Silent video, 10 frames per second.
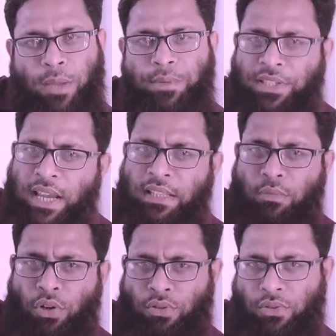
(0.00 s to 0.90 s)
আপনি
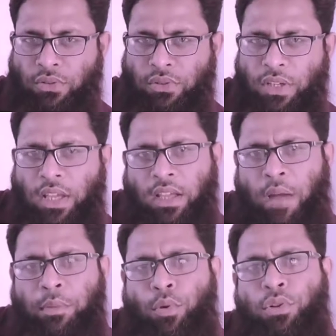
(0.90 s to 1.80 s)
সাইদি ভক্ত
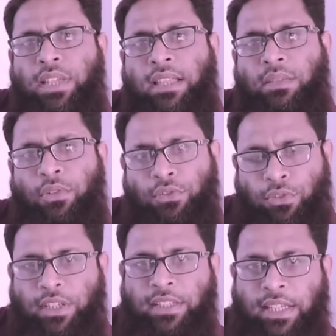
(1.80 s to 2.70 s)
আমি বহু সাইদি
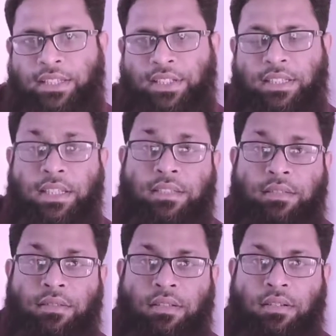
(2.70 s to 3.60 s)
ভক্তকে দেখেছি যে
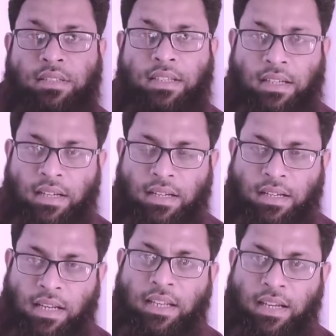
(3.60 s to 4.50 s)
তিনারা
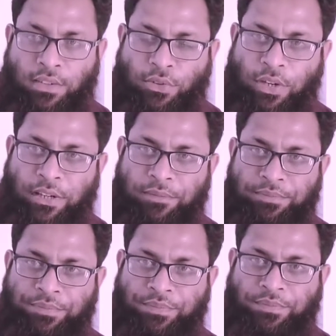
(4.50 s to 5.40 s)
গালিগালাজ করেন
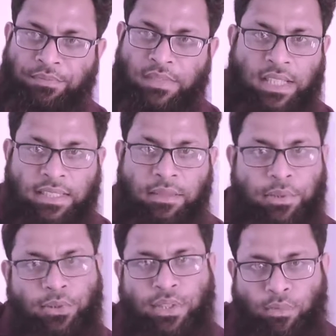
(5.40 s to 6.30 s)
তাদের
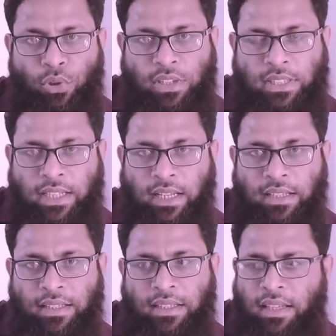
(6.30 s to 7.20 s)
বিরুদ্ধে বক্তৃতা
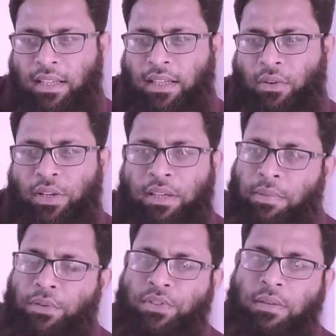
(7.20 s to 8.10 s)
গেলে অনেক
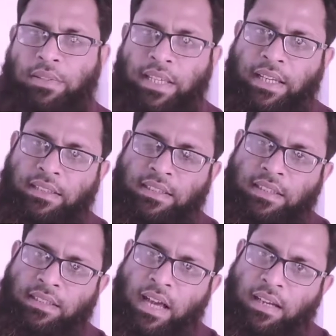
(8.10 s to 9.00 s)
মানুষকে আমি দেখেছি
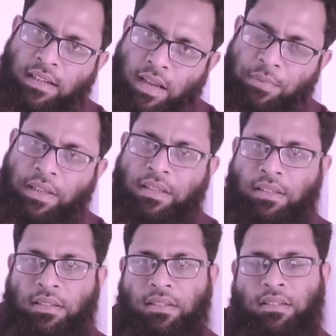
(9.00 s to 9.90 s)
যে তার নামে
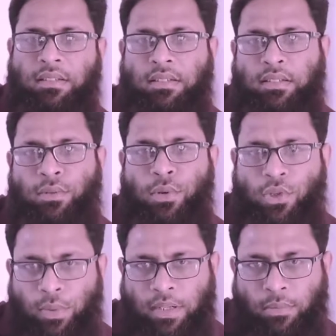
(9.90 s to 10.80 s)

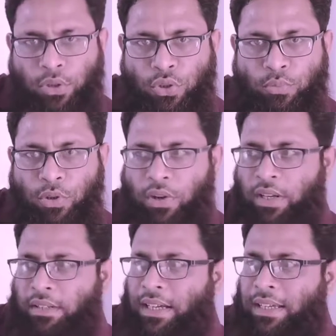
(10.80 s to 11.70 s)
উল্টোপাল্টা মন্তব্য
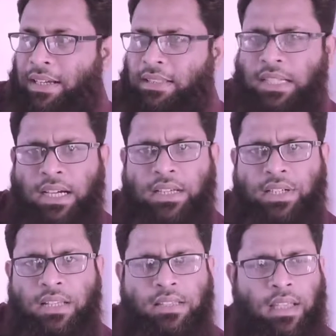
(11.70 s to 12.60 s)
করেন তাকে রাজাকার
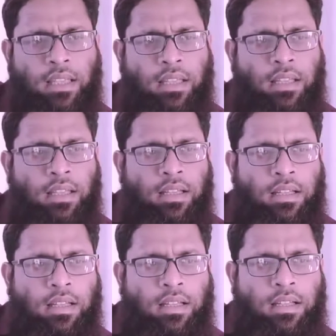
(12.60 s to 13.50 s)
সাজিয়ে
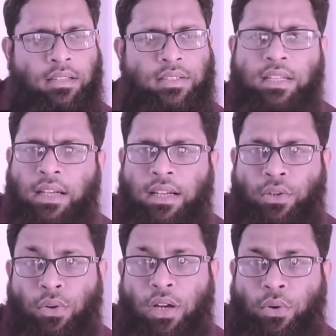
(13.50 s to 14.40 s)

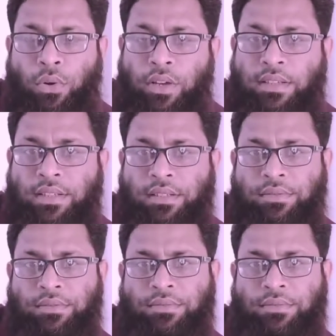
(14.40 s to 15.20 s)
জেলখানায় ঢোকানোও হয়েছে